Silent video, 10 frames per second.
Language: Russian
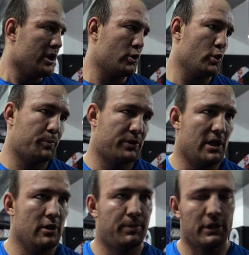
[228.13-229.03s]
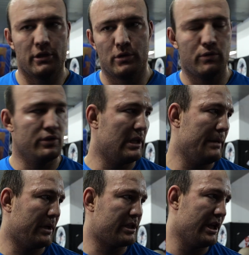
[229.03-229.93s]
свою специальную подготовку на
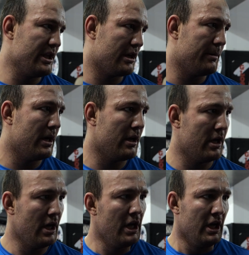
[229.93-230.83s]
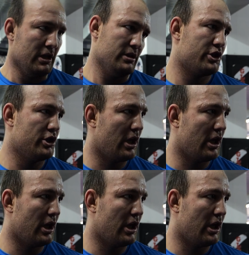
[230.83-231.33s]
лапах с тренером и